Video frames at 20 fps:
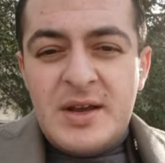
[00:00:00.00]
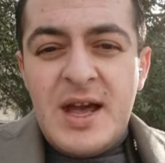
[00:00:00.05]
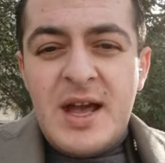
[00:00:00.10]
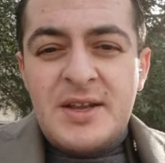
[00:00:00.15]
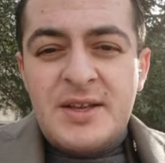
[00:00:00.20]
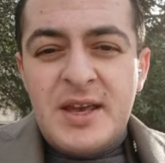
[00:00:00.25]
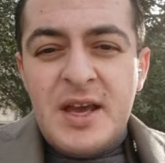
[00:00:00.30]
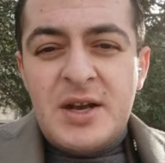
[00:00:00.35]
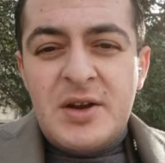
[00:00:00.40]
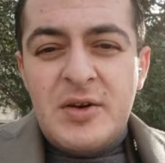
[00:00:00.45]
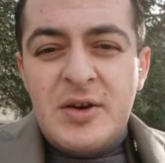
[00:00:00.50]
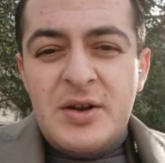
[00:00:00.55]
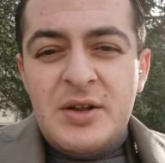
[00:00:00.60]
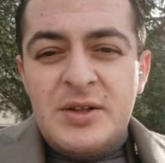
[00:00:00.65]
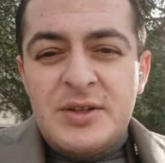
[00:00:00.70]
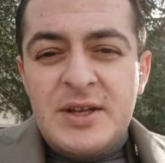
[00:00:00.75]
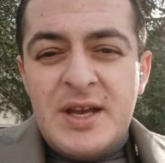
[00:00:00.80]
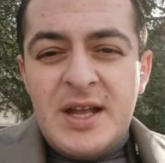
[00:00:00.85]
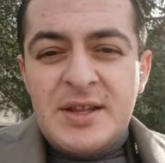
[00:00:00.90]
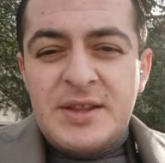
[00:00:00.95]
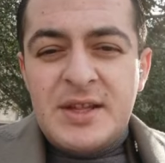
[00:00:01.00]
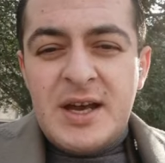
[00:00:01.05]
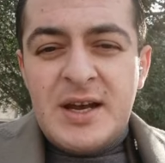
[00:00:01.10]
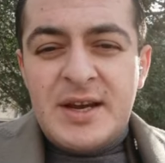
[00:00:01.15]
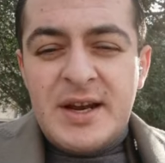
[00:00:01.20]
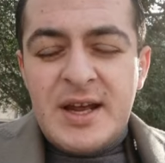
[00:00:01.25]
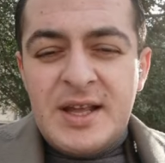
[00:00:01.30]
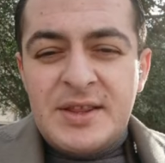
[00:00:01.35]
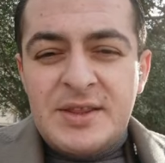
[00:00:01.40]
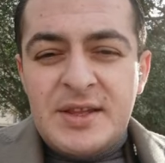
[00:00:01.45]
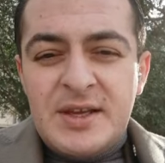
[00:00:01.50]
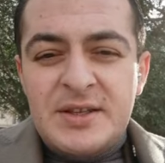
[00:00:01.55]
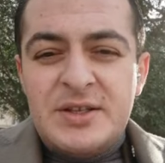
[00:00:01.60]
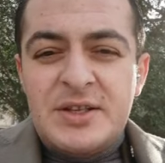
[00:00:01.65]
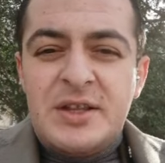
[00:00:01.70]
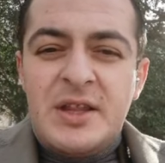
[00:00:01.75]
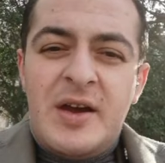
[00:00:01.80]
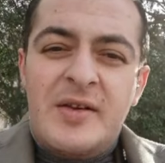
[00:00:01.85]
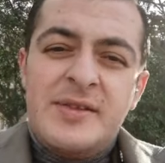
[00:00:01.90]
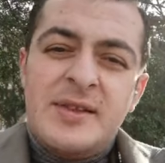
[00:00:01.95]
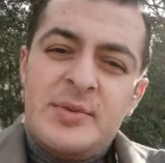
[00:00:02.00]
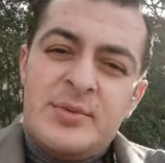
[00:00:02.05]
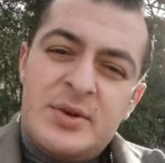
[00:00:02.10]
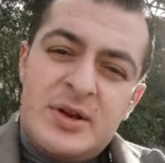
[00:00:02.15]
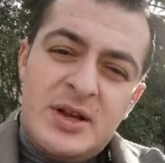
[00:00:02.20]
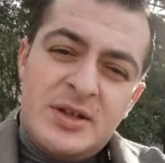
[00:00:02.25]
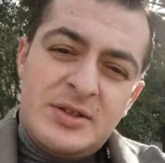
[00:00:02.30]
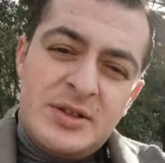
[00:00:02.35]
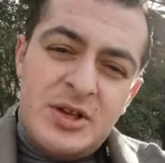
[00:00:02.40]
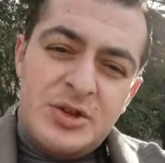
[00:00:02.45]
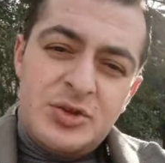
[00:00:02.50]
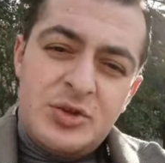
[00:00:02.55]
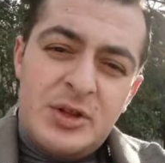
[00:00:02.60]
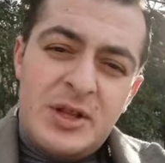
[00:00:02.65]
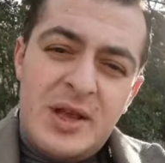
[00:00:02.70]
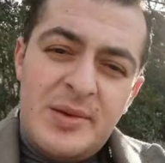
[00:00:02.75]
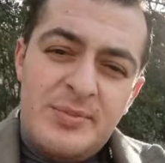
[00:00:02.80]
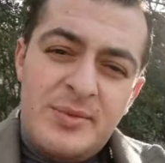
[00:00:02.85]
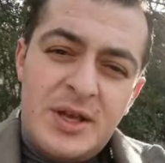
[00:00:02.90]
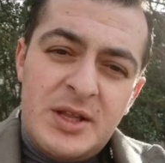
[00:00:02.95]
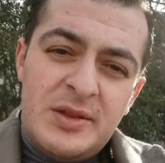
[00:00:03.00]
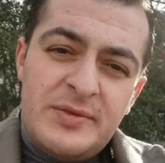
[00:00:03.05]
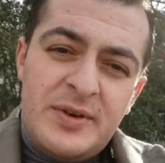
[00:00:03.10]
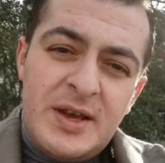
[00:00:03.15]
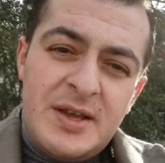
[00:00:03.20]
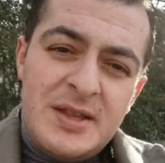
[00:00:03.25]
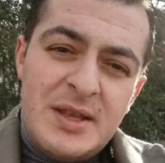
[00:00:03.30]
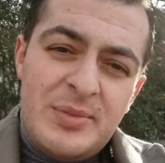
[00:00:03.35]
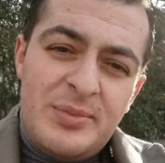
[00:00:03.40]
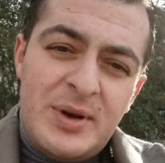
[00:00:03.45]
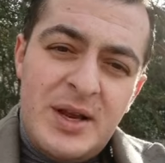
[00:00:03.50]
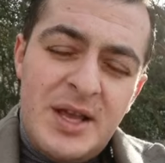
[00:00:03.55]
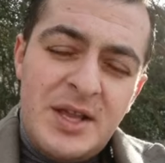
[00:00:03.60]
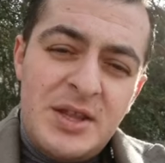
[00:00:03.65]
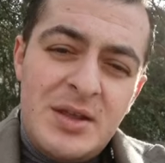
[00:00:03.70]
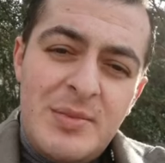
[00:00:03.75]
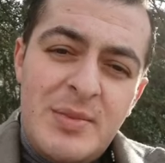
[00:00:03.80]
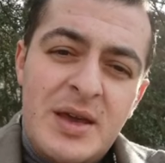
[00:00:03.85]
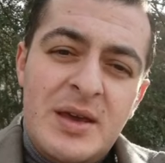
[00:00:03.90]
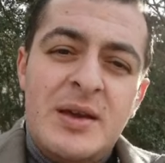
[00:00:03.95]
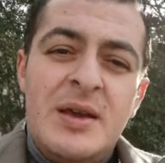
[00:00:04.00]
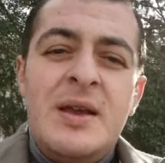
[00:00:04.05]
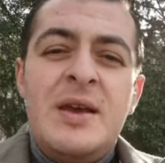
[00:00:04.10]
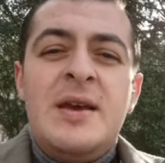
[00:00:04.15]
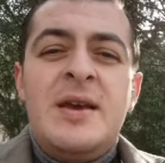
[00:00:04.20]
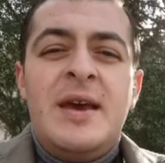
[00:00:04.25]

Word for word: Как я говорил неоднократно, недавно произошел обмен военнопленными.